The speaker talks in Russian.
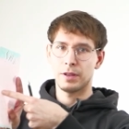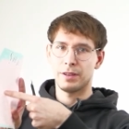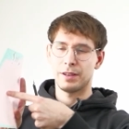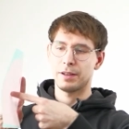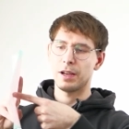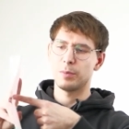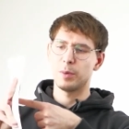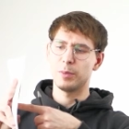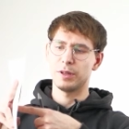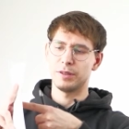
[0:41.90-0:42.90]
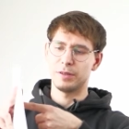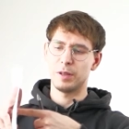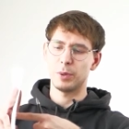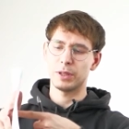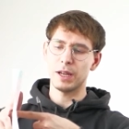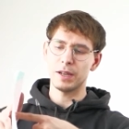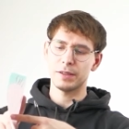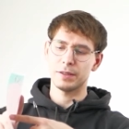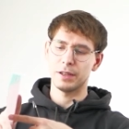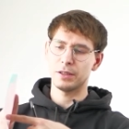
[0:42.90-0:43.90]
Как бы мы ни пытались,
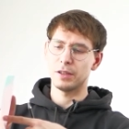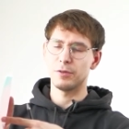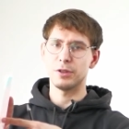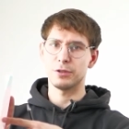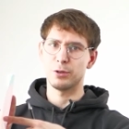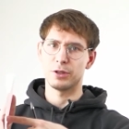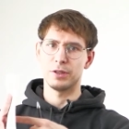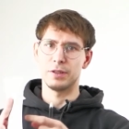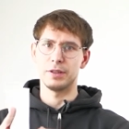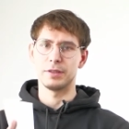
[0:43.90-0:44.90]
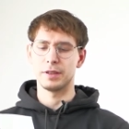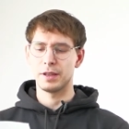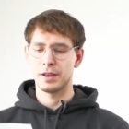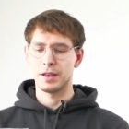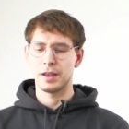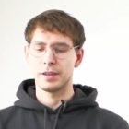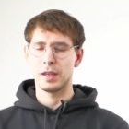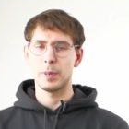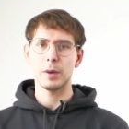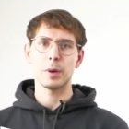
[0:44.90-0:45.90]
это довольно сложно сделать.
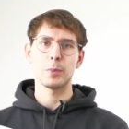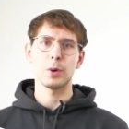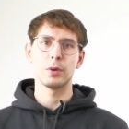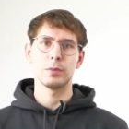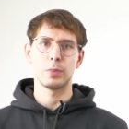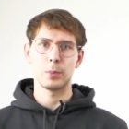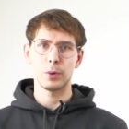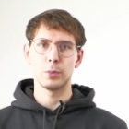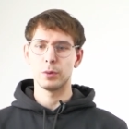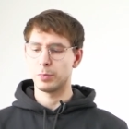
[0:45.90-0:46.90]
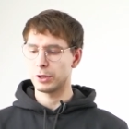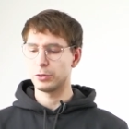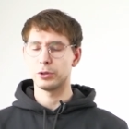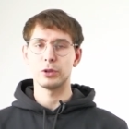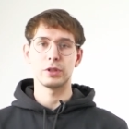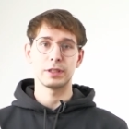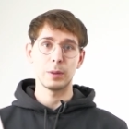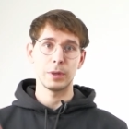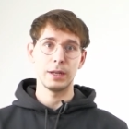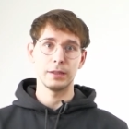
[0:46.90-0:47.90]
Теперь попро попробуем проткнуть тот же
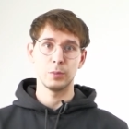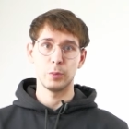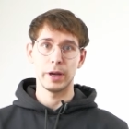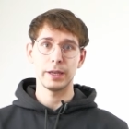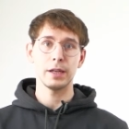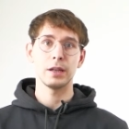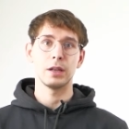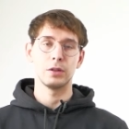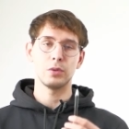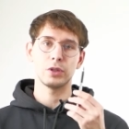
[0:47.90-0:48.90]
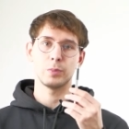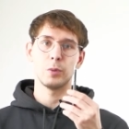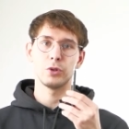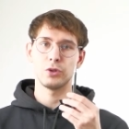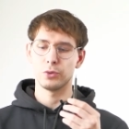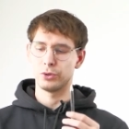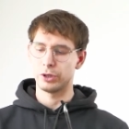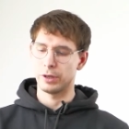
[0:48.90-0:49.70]
самый лист бумаги, но уже с помощью ручки.